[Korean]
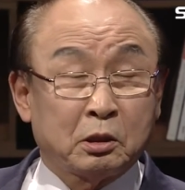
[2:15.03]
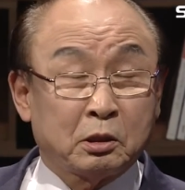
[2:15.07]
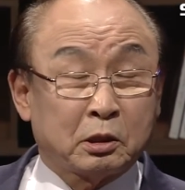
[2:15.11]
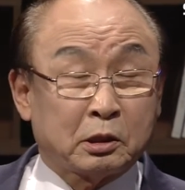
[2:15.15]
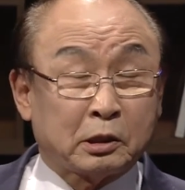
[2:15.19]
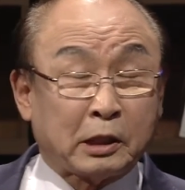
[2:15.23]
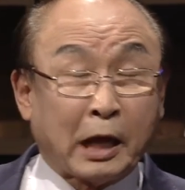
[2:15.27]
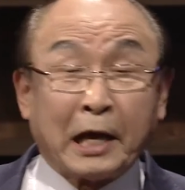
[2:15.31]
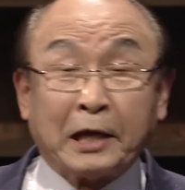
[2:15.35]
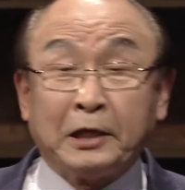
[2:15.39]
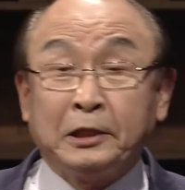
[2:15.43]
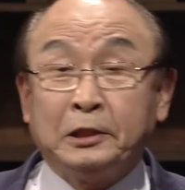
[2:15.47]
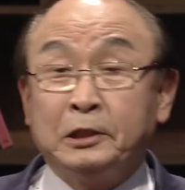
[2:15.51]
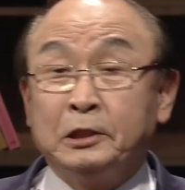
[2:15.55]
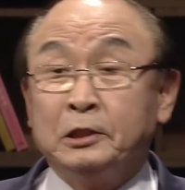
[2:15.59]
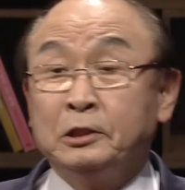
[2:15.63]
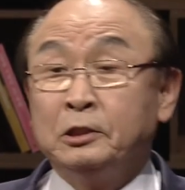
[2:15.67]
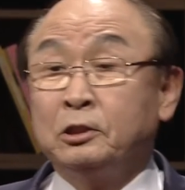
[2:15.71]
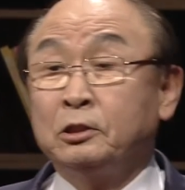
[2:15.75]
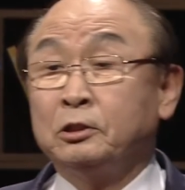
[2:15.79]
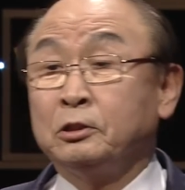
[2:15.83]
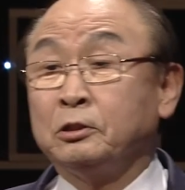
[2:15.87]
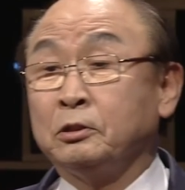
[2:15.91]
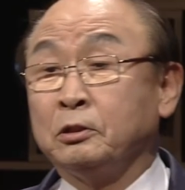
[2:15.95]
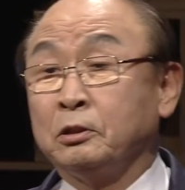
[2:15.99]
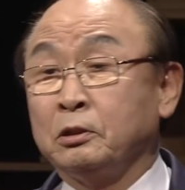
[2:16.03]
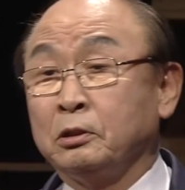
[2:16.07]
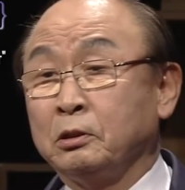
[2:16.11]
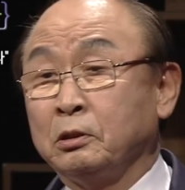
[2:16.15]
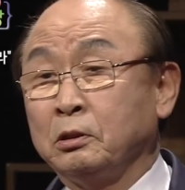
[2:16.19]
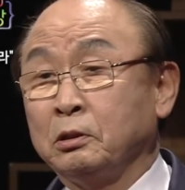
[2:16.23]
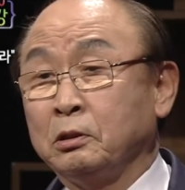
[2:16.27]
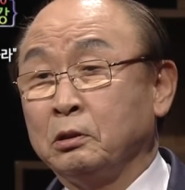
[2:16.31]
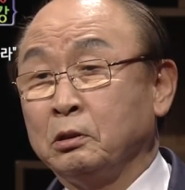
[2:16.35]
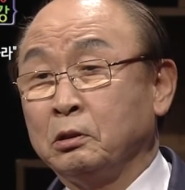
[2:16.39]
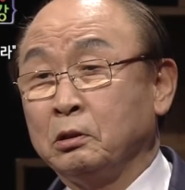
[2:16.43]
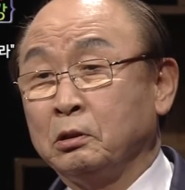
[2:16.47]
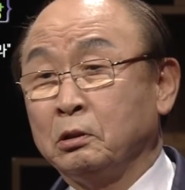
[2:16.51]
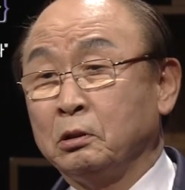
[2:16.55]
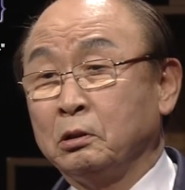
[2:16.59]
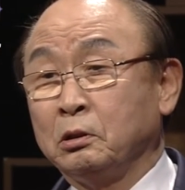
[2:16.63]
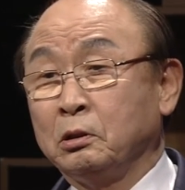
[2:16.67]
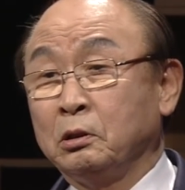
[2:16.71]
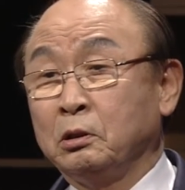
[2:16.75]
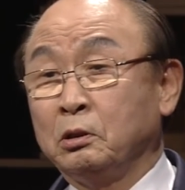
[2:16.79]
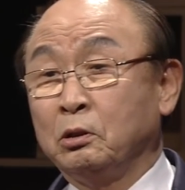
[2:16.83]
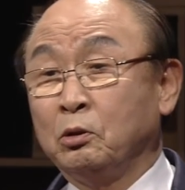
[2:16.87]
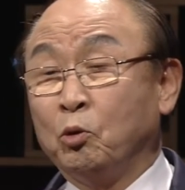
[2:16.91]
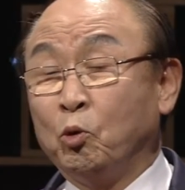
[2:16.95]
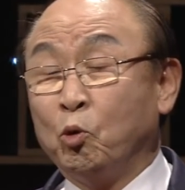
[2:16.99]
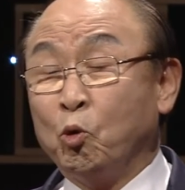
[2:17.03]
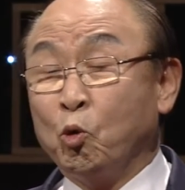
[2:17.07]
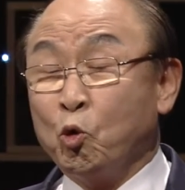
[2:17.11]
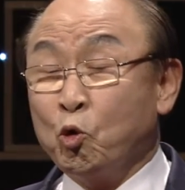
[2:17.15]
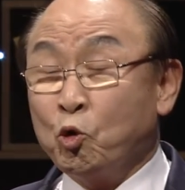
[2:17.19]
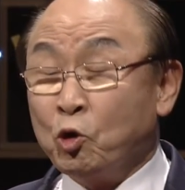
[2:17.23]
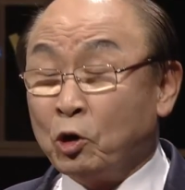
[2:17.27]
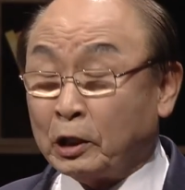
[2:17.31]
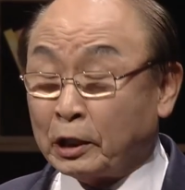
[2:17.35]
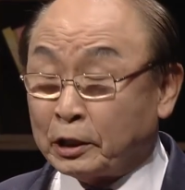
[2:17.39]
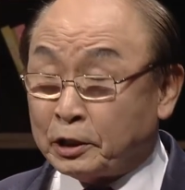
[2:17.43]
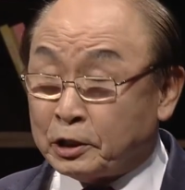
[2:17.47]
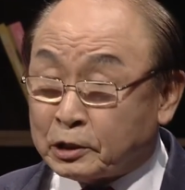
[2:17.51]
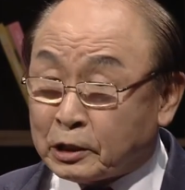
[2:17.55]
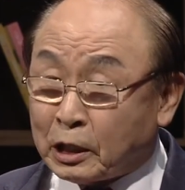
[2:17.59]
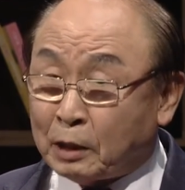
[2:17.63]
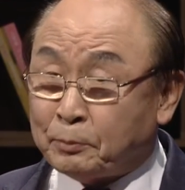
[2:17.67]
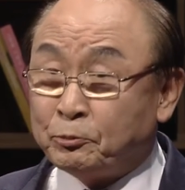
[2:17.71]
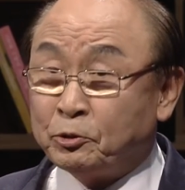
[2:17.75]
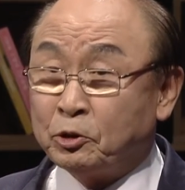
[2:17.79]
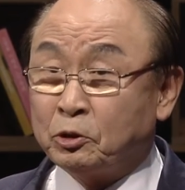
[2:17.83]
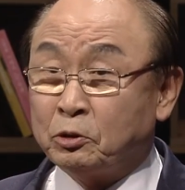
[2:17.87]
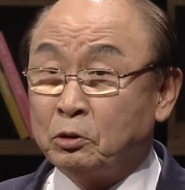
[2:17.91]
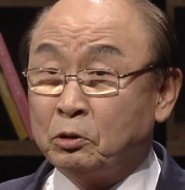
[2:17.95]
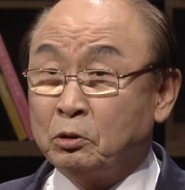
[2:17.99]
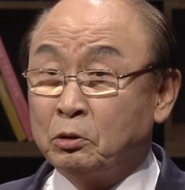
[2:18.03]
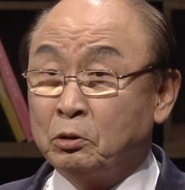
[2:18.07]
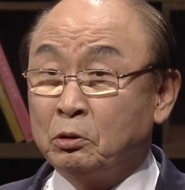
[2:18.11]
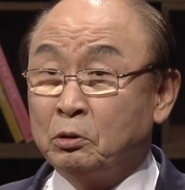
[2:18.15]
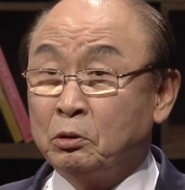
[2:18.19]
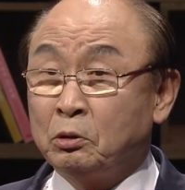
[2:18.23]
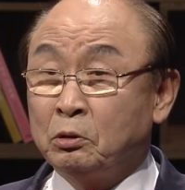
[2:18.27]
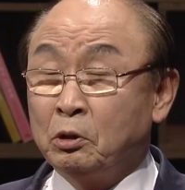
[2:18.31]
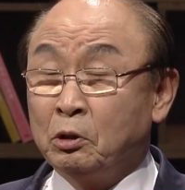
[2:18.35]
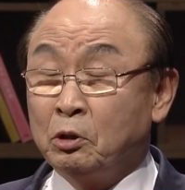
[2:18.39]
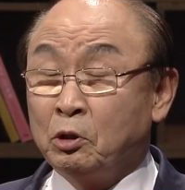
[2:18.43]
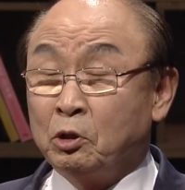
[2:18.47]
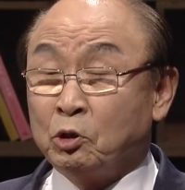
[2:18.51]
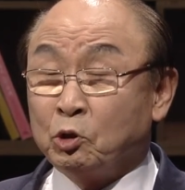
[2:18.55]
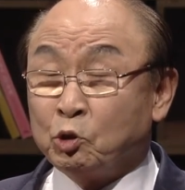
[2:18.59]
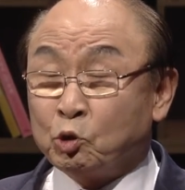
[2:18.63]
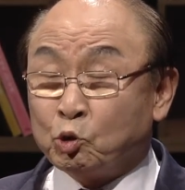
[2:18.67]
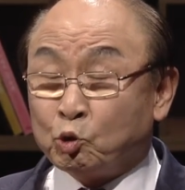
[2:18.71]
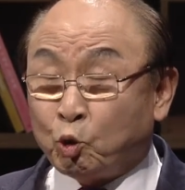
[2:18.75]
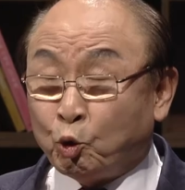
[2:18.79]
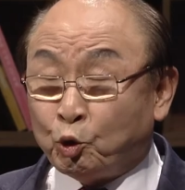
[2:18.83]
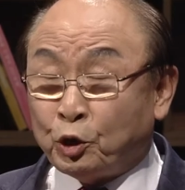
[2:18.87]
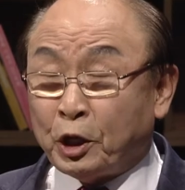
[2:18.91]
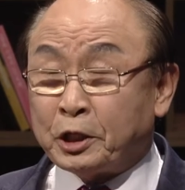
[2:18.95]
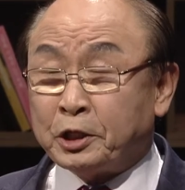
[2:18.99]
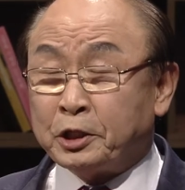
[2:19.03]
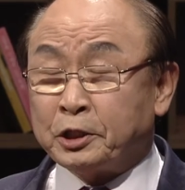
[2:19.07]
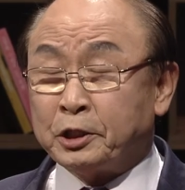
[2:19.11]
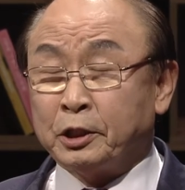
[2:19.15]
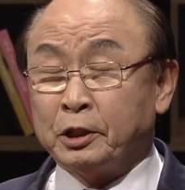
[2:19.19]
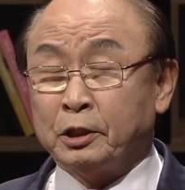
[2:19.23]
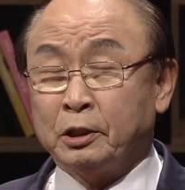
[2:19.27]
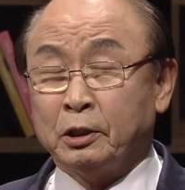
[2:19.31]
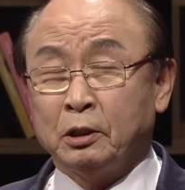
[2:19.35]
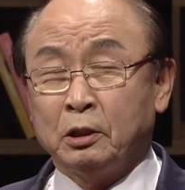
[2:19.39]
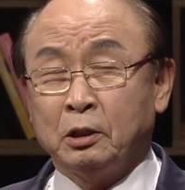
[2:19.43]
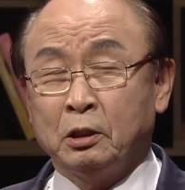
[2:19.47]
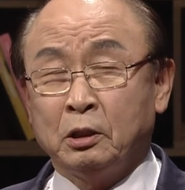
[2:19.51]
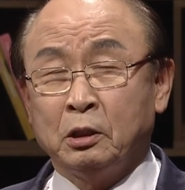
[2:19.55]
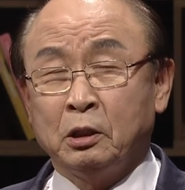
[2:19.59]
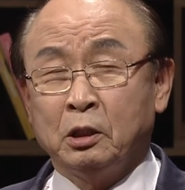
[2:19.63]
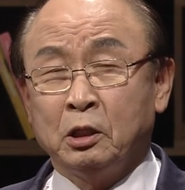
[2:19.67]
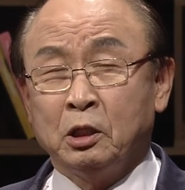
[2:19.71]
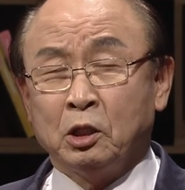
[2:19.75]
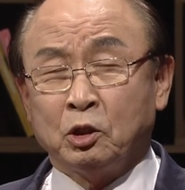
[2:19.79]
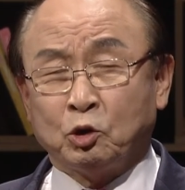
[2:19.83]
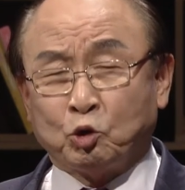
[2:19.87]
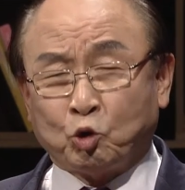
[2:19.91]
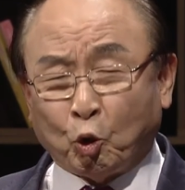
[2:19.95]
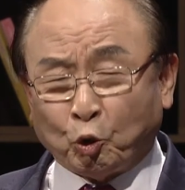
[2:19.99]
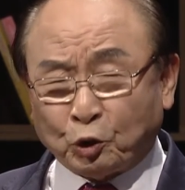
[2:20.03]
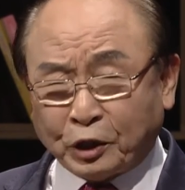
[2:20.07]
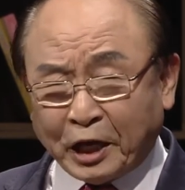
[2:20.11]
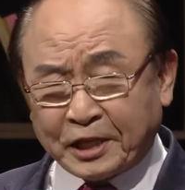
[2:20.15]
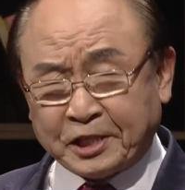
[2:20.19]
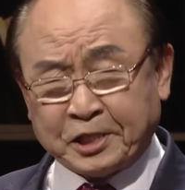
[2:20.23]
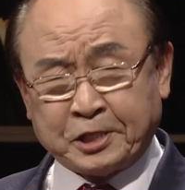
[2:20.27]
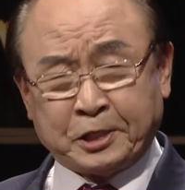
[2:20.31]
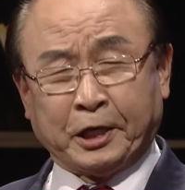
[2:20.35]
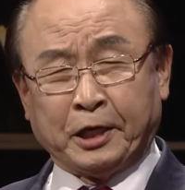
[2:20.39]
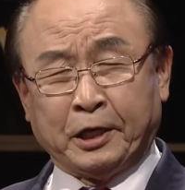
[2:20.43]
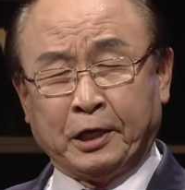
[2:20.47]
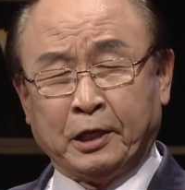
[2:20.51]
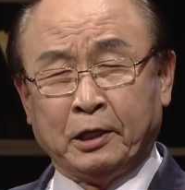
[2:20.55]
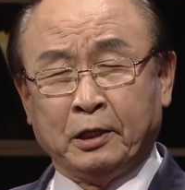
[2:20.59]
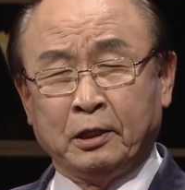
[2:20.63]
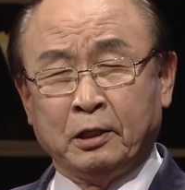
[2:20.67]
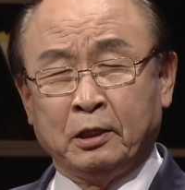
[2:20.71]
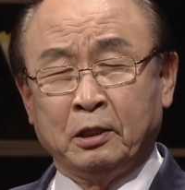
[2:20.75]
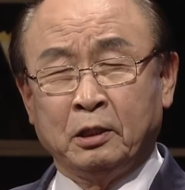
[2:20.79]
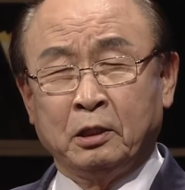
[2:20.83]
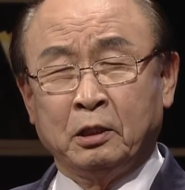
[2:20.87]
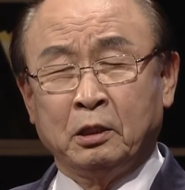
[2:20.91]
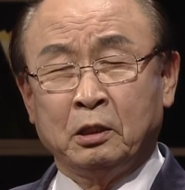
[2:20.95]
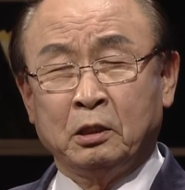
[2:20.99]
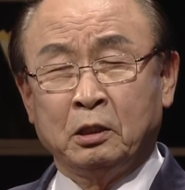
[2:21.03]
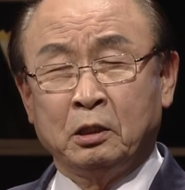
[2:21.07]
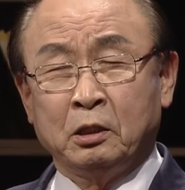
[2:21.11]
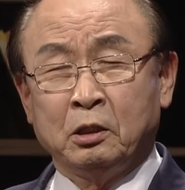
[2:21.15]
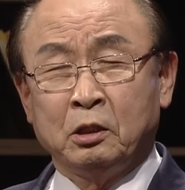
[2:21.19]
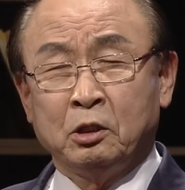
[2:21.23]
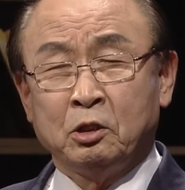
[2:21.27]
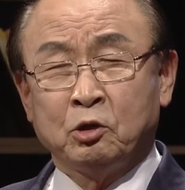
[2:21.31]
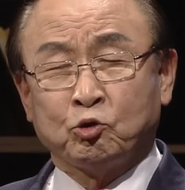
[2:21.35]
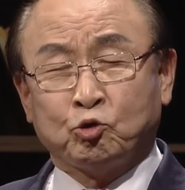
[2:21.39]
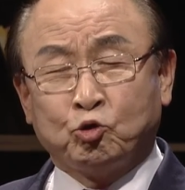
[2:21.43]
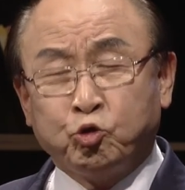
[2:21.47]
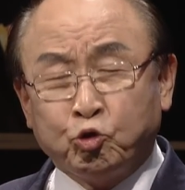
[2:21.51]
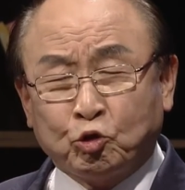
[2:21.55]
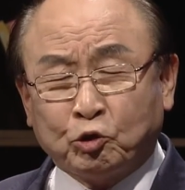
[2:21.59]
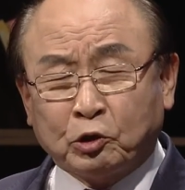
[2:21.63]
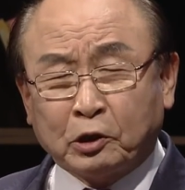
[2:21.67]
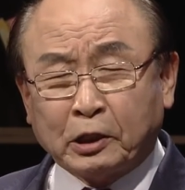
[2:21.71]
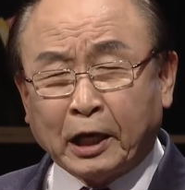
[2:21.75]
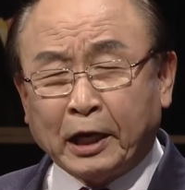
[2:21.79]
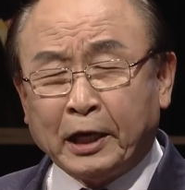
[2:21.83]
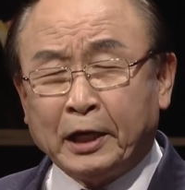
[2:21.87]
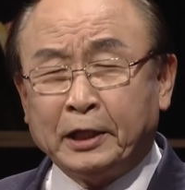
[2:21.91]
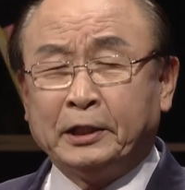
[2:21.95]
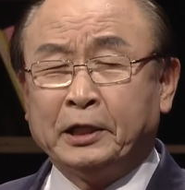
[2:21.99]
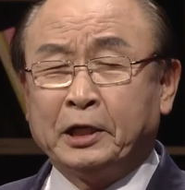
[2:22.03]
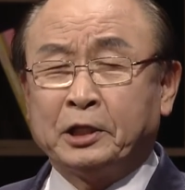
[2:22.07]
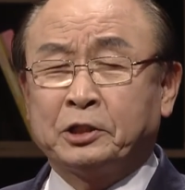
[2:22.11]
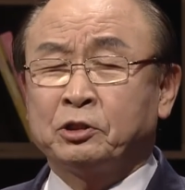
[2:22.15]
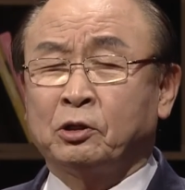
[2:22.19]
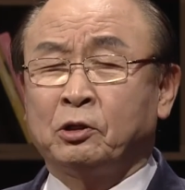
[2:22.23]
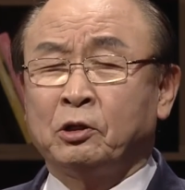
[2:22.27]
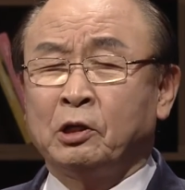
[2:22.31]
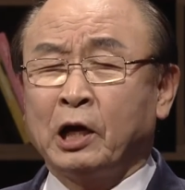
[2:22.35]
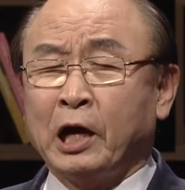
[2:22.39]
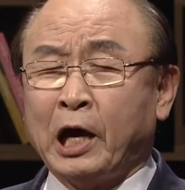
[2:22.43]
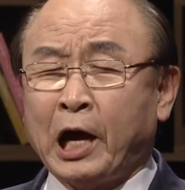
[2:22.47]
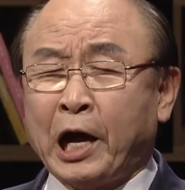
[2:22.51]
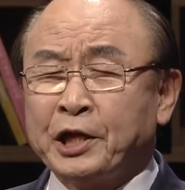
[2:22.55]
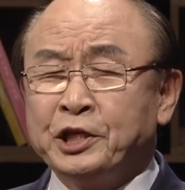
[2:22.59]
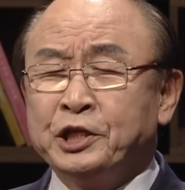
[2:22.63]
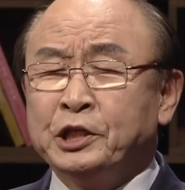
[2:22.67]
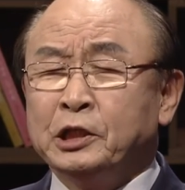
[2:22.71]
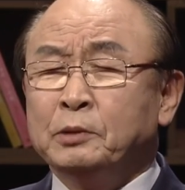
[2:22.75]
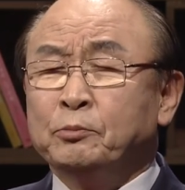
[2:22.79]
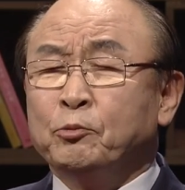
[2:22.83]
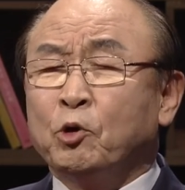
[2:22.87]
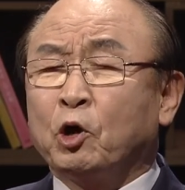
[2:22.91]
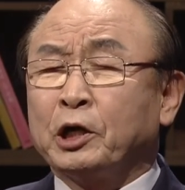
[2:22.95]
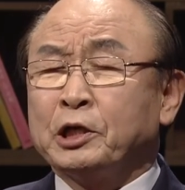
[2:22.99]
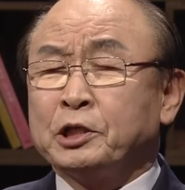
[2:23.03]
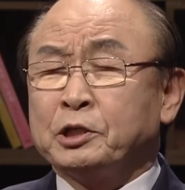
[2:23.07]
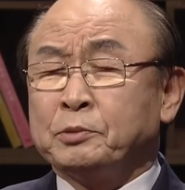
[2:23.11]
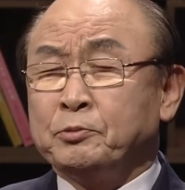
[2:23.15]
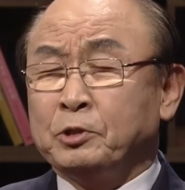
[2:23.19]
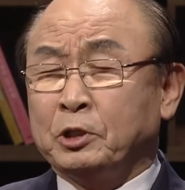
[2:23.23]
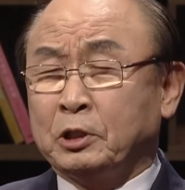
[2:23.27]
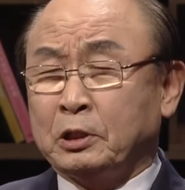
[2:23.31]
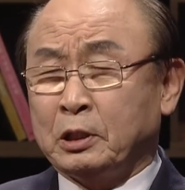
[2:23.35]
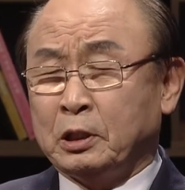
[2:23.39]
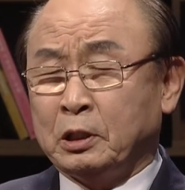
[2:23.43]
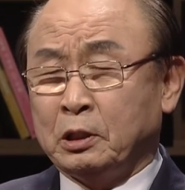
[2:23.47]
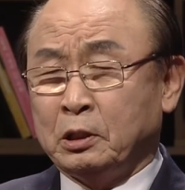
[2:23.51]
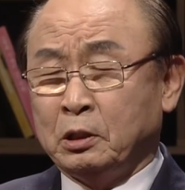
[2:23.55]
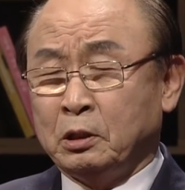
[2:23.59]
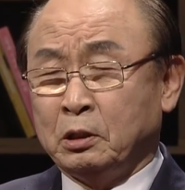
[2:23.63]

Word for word: 당신들은 오늘까지 살면서 도대체 도대체 국가에 대해서 한 일이 뭐가 있습니까?